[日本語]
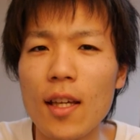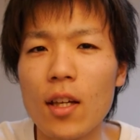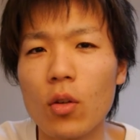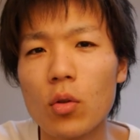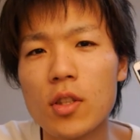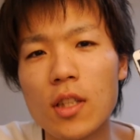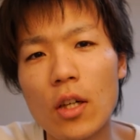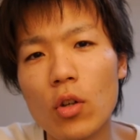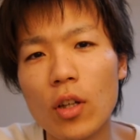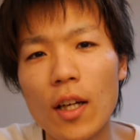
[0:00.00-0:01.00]
ぜこち
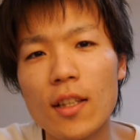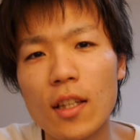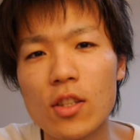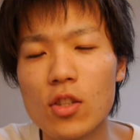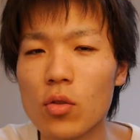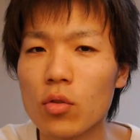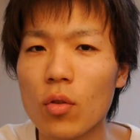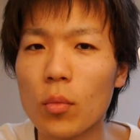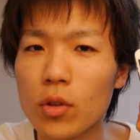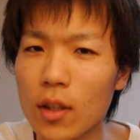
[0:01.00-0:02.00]
らを解約しよう
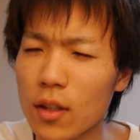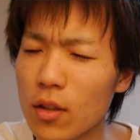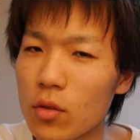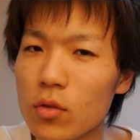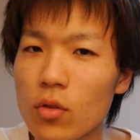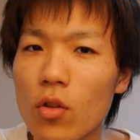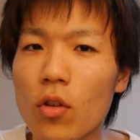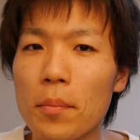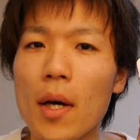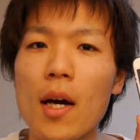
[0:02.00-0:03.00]
と思ったかという
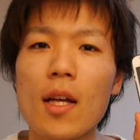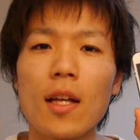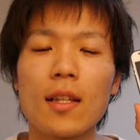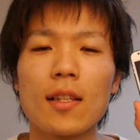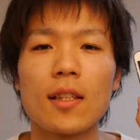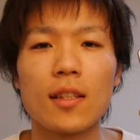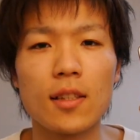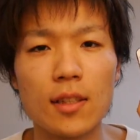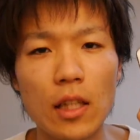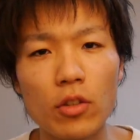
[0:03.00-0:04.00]
と、まあ、
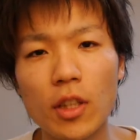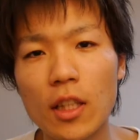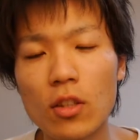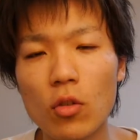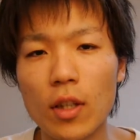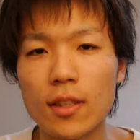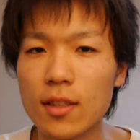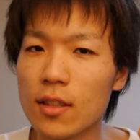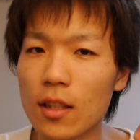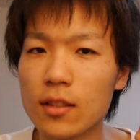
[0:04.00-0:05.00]
使う頻度が
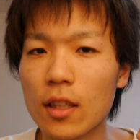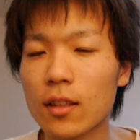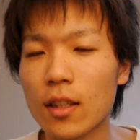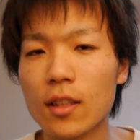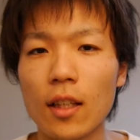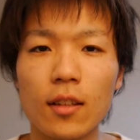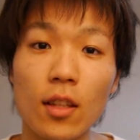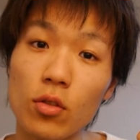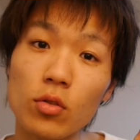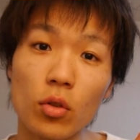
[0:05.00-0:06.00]
少なくなってきたっ
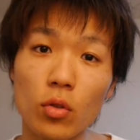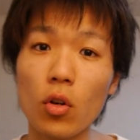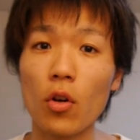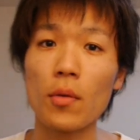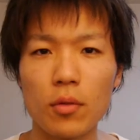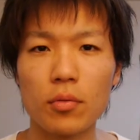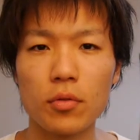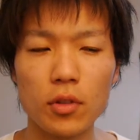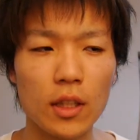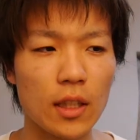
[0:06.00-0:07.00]
ていうのと、
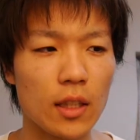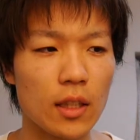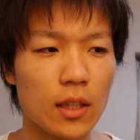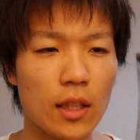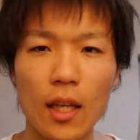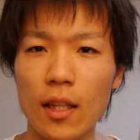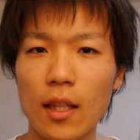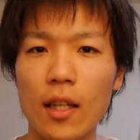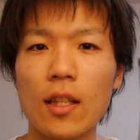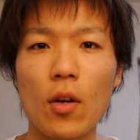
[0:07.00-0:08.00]
古い携
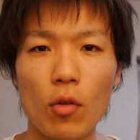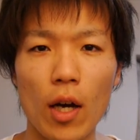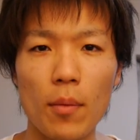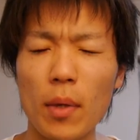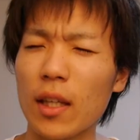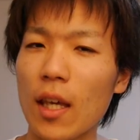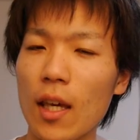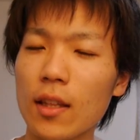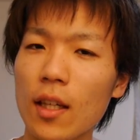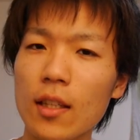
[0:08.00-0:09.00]
帯電話。まあ、
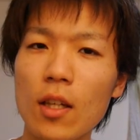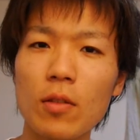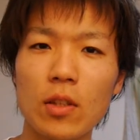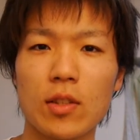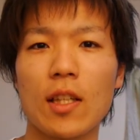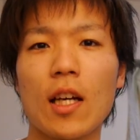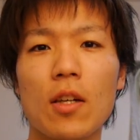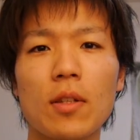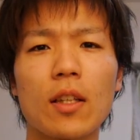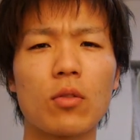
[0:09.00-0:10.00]
携帯電話の世
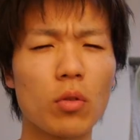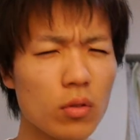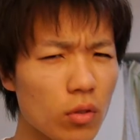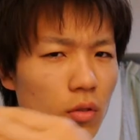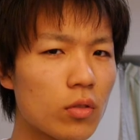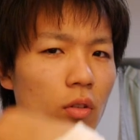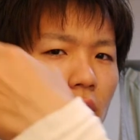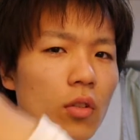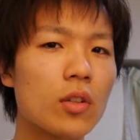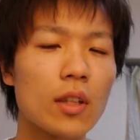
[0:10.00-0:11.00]
界はどんどん
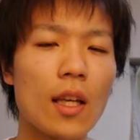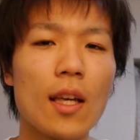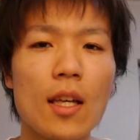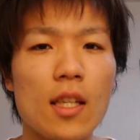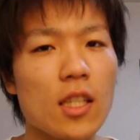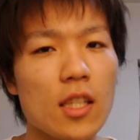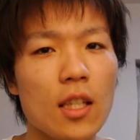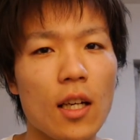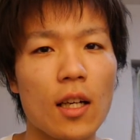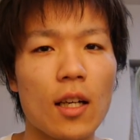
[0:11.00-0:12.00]
どんどんね、
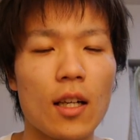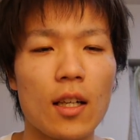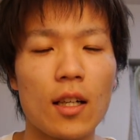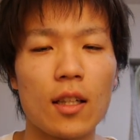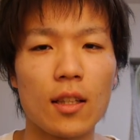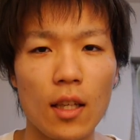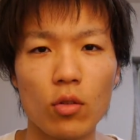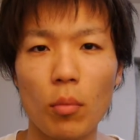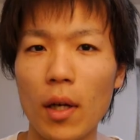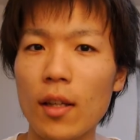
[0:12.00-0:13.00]
進化が
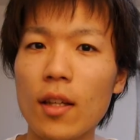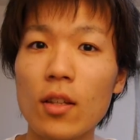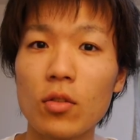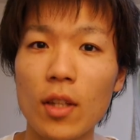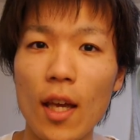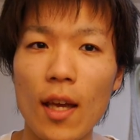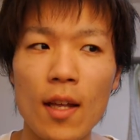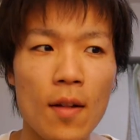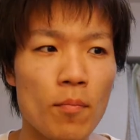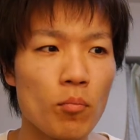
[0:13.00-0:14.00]
ね、止まらないの
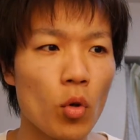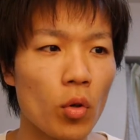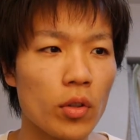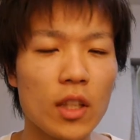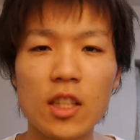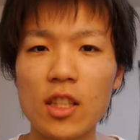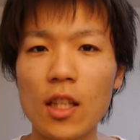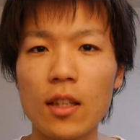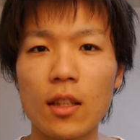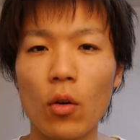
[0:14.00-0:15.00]
で、もう1
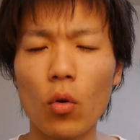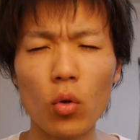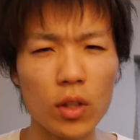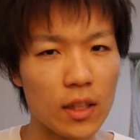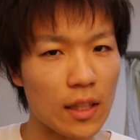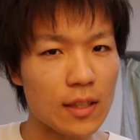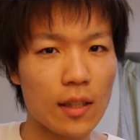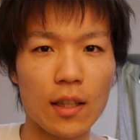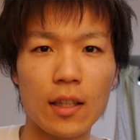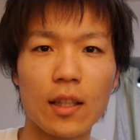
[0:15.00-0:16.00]
年で大きな
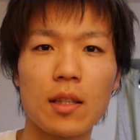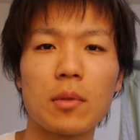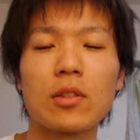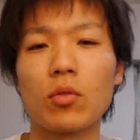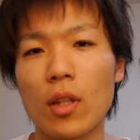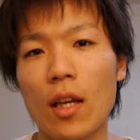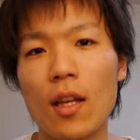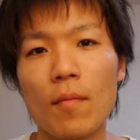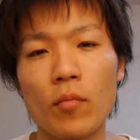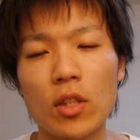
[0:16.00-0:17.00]
差が開きますよね。
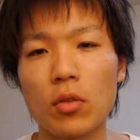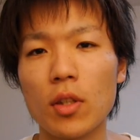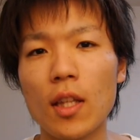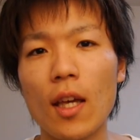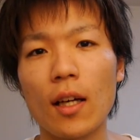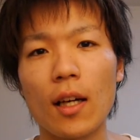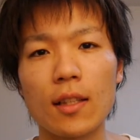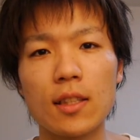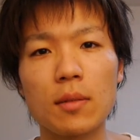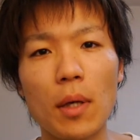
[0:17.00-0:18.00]
それで
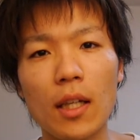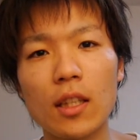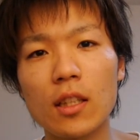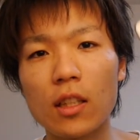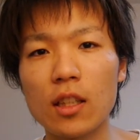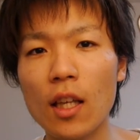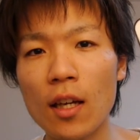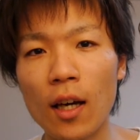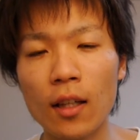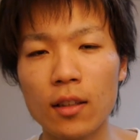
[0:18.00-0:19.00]
発売2
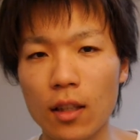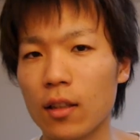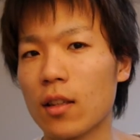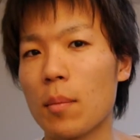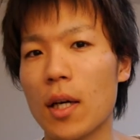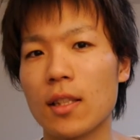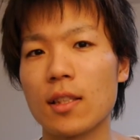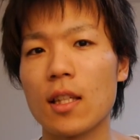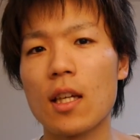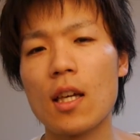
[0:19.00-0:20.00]
年半経ってま
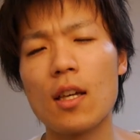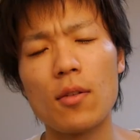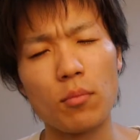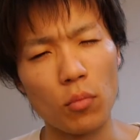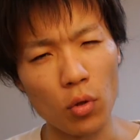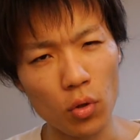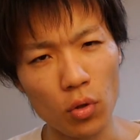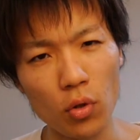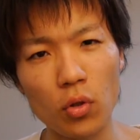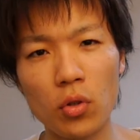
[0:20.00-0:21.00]
す。
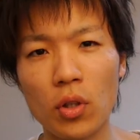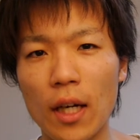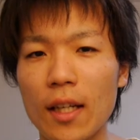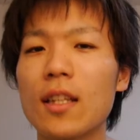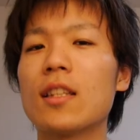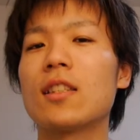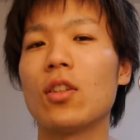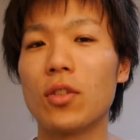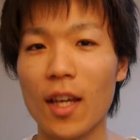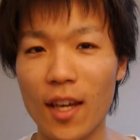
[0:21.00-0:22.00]
もう、あれです
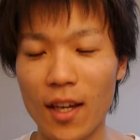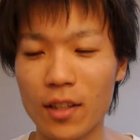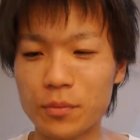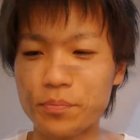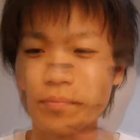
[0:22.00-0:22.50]
よね。